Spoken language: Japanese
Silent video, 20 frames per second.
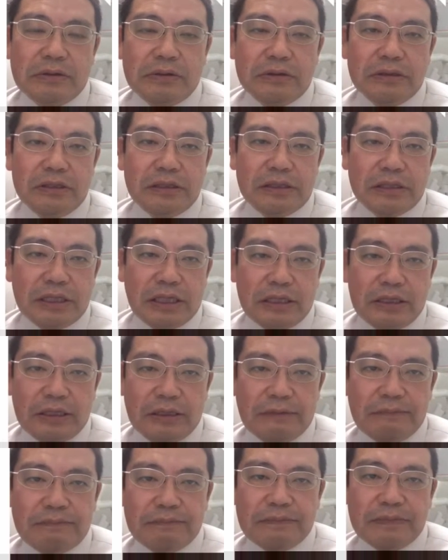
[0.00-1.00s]
実際
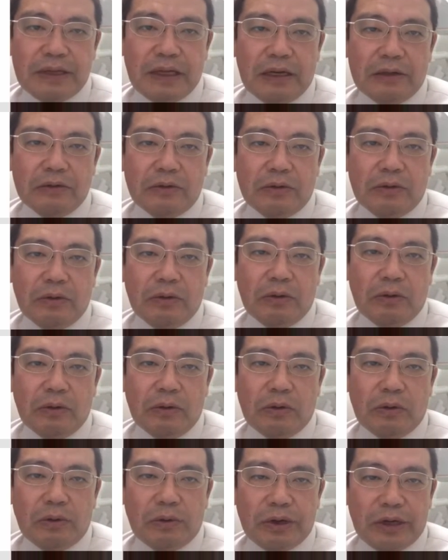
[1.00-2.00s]
に、あ
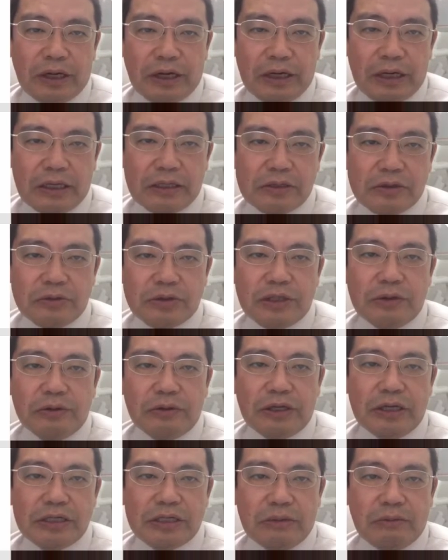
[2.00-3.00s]
のこれから女性の
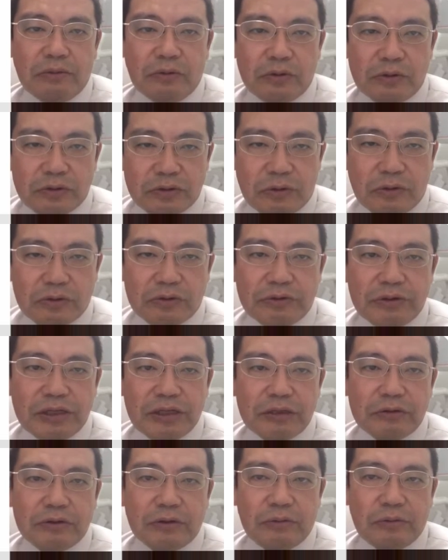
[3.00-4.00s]
経営者ものすごく増え
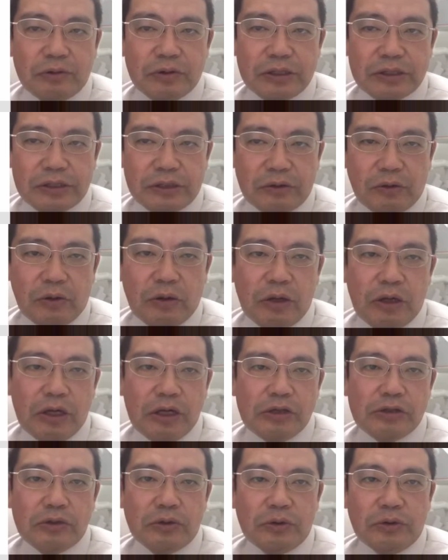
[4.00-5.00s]
ていくと思うんですけど
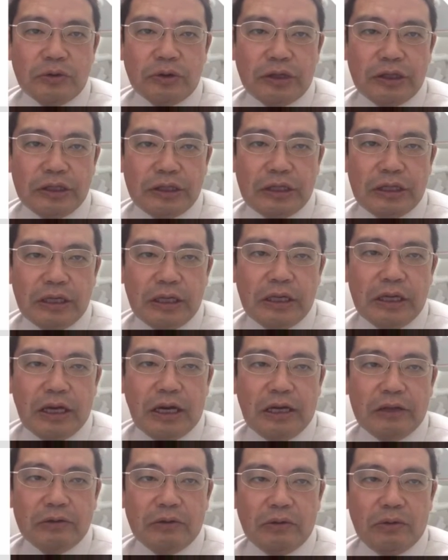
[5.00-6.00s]
その時に、
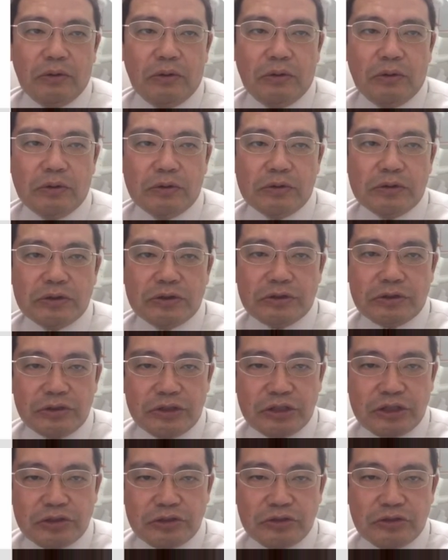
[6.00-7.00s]
あの
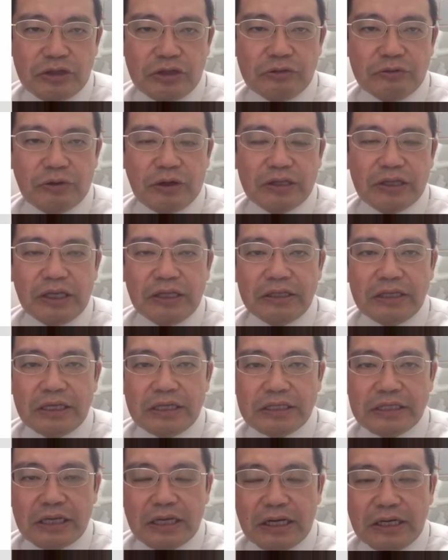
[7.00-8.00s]
水準っていうのがだんだ
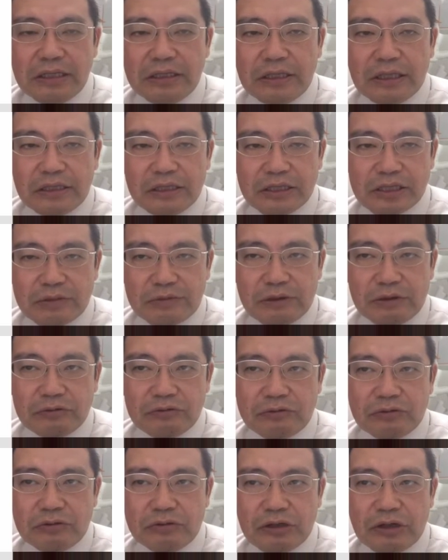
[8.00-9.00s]
ん下がっていってしま
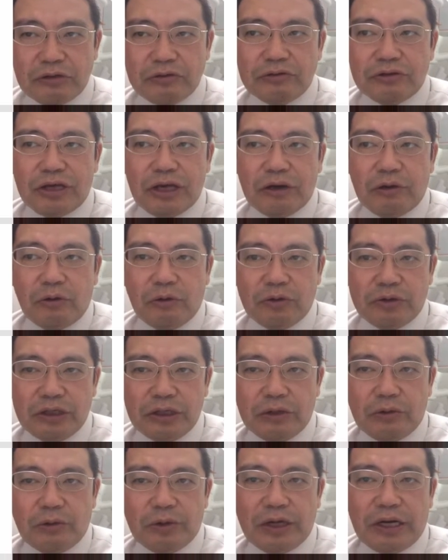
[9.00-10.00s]
うっていう傾向
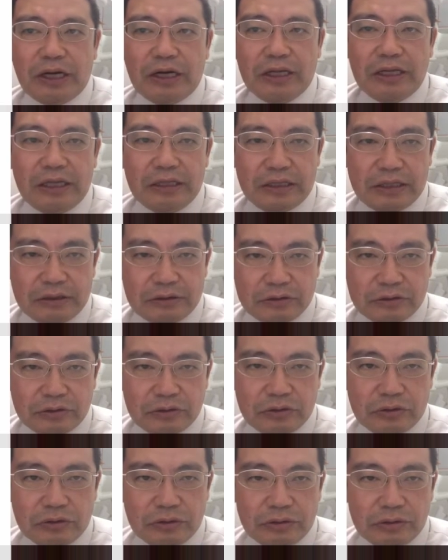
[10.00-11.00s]
にこれからなってい
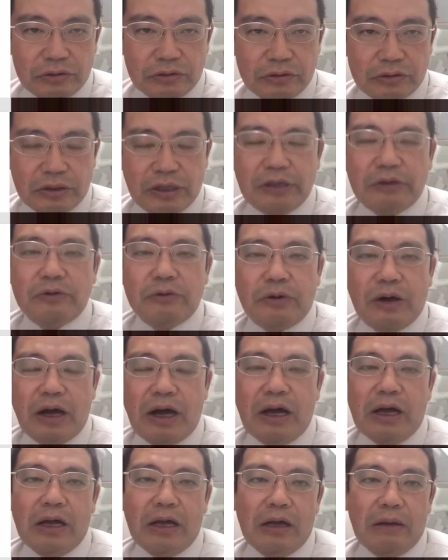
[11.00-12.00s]
くっていうの
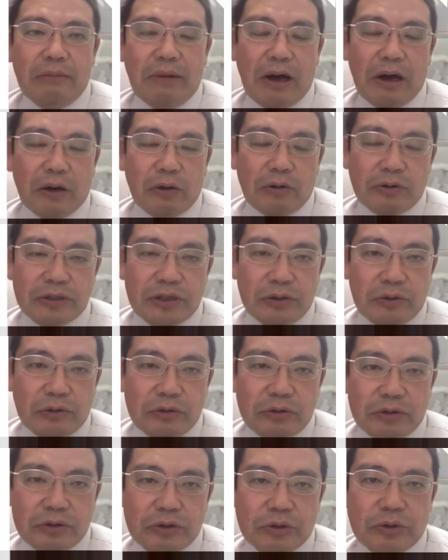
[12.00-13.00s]
が、まあ、厚生労
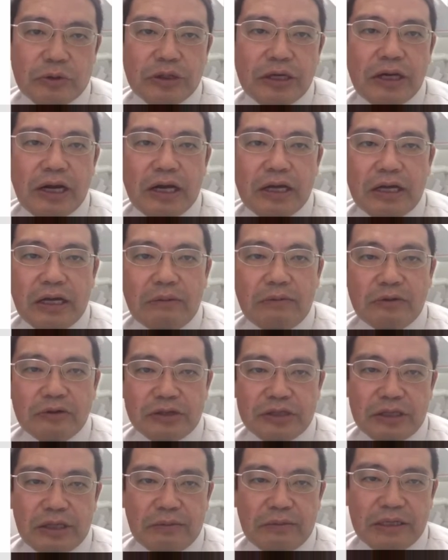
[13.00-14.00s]
働省の狙いかも
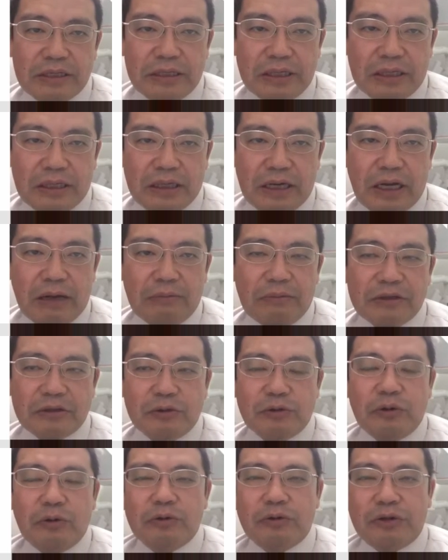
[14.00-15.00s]
しれませんが、まあ、そ
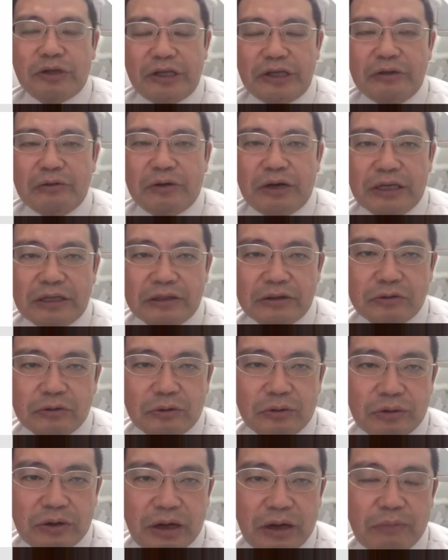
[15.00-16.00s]
んなことでいいのかっていうと
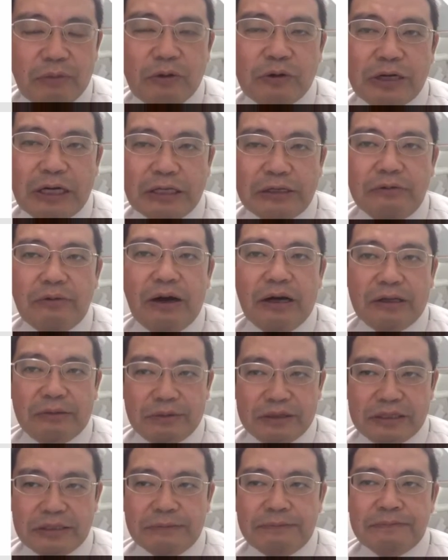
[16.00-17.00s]
ころが僕らにはあり
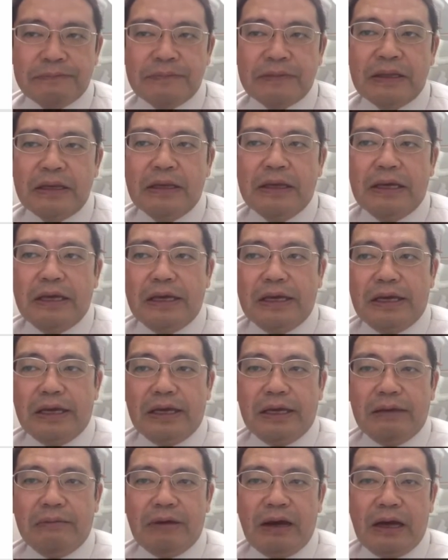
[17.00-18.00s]
ます。
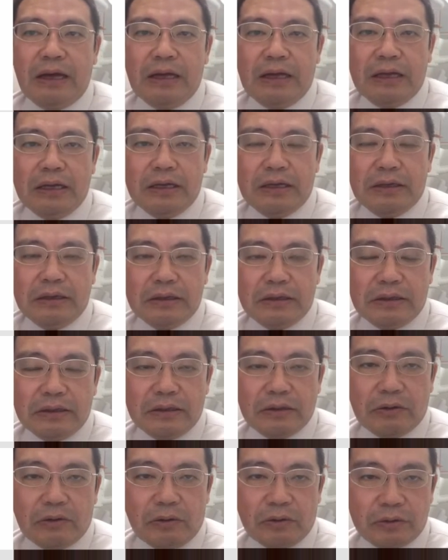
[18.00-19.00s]
えー、まあ、
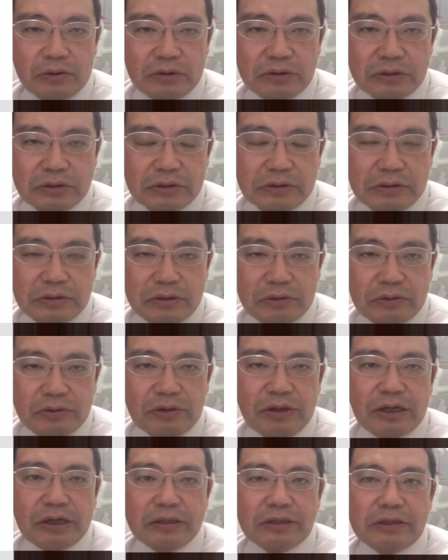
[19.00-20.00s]
この世の
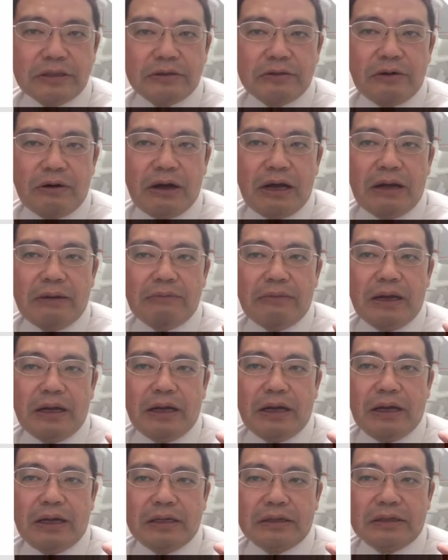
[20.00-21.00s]
中っていうのは、
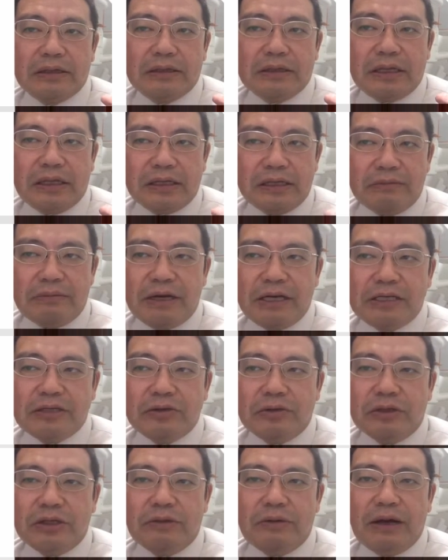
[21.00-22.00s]
まあ、建前
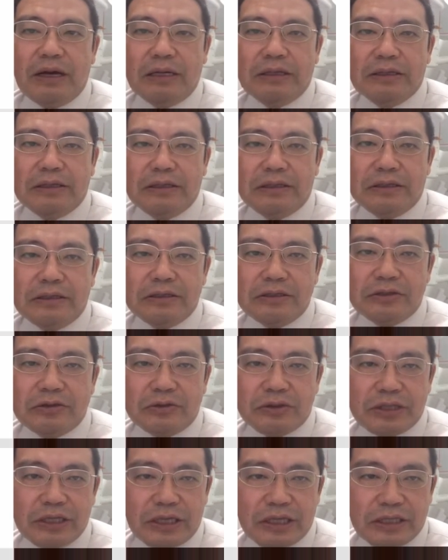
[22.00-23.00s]
上では
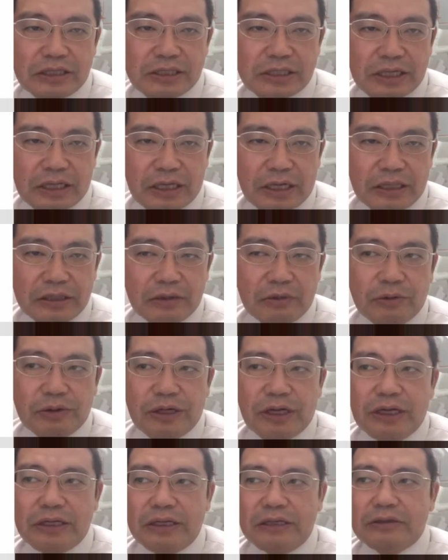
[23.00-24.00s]
女性社会にこれ
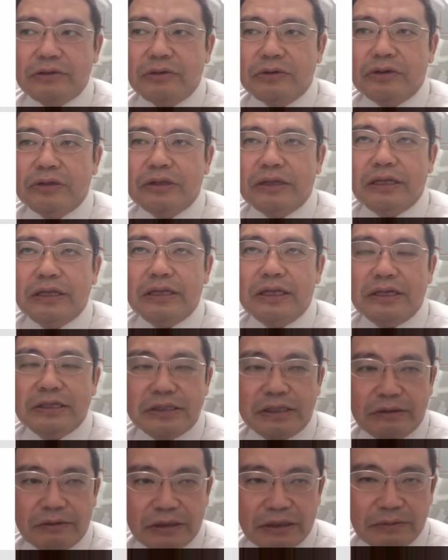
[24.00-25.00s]
からなるよって男
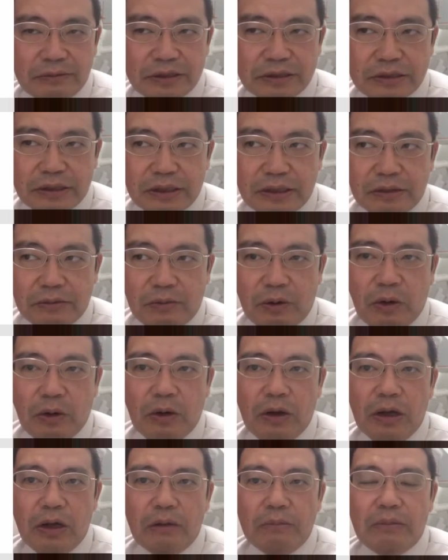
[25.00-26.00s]
性は言いますけれど
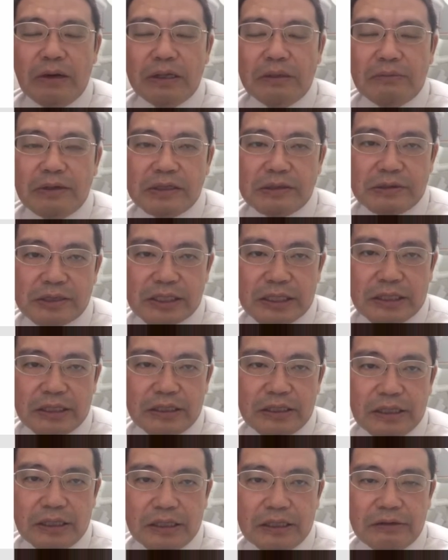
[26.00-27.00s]
も、まだまだ世
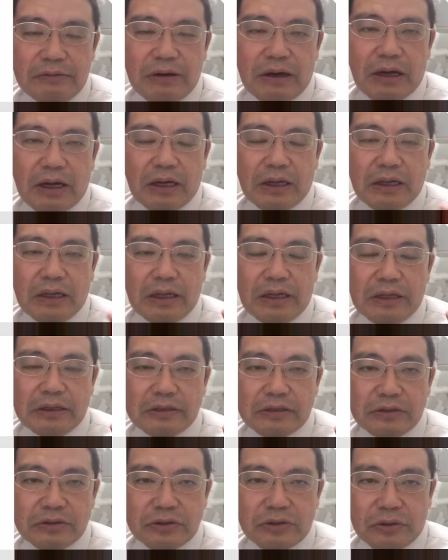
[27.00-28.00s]
間的には、えー、
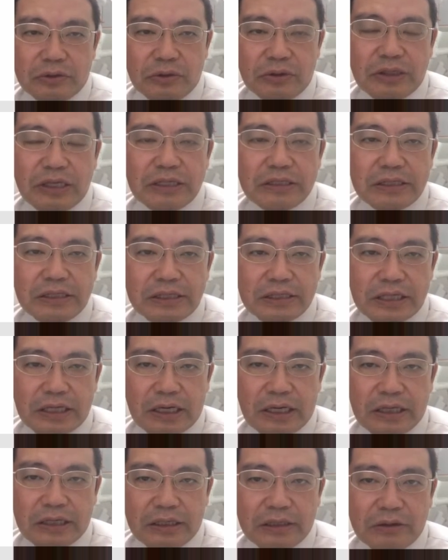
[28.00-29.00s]
通常の男性社
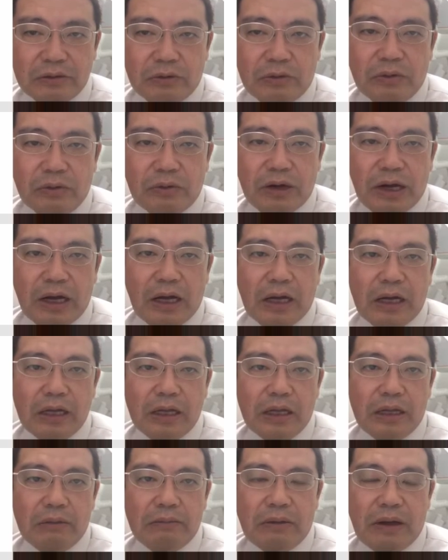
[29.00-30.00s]
会の方が、
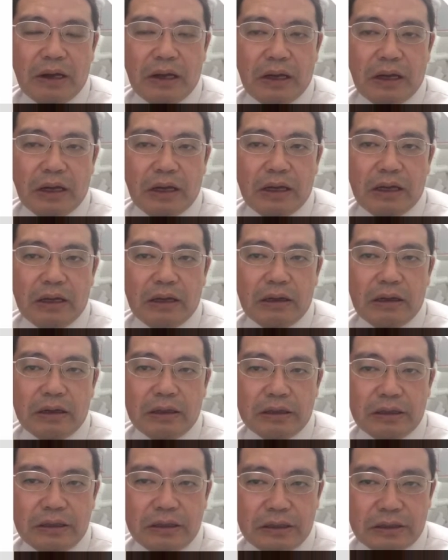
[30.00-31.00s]
まあ、
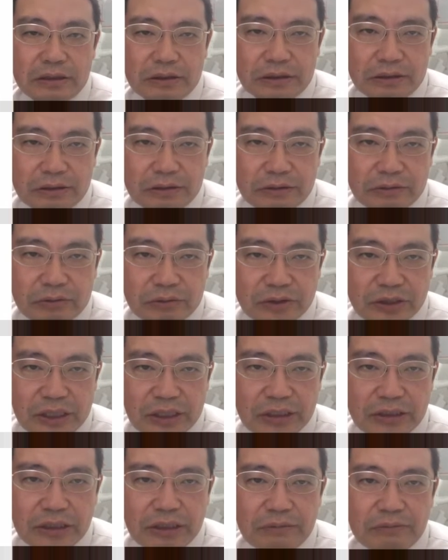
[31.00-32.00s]
いいとさ
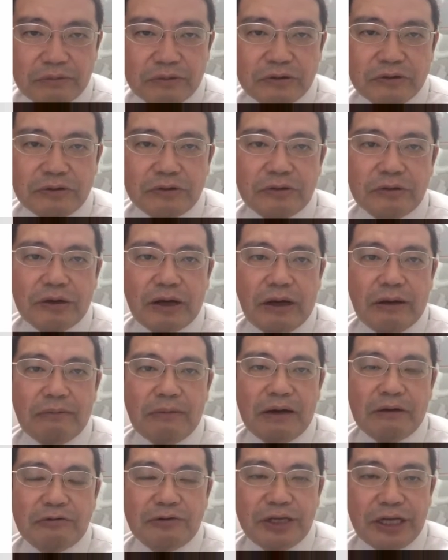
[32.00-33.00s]
れているというか、
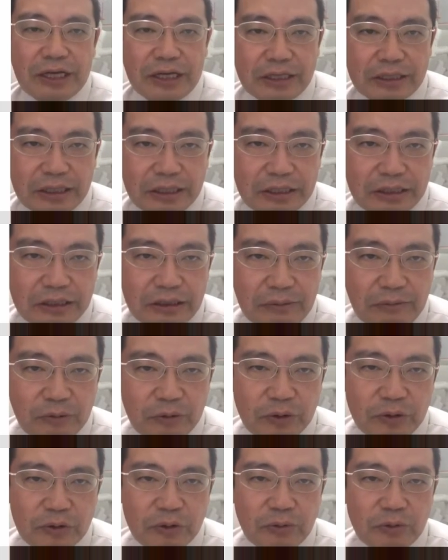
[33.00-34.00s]
まあ、売り上げてきた
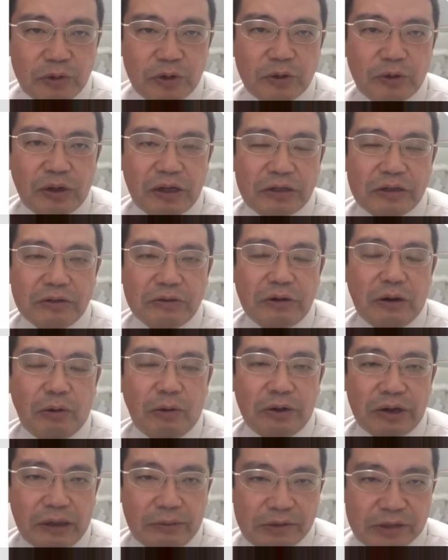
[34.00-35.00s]
ものとかっていうのは
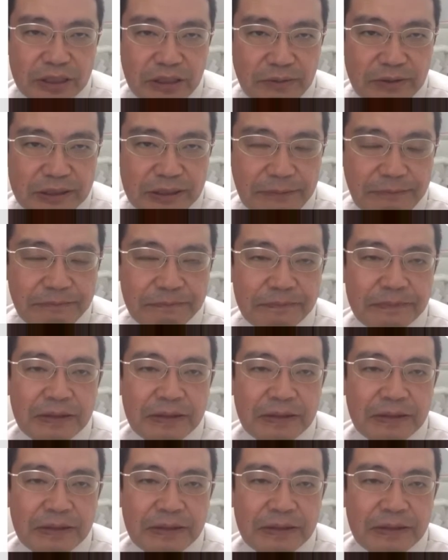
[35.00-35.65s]
多いかもしれません。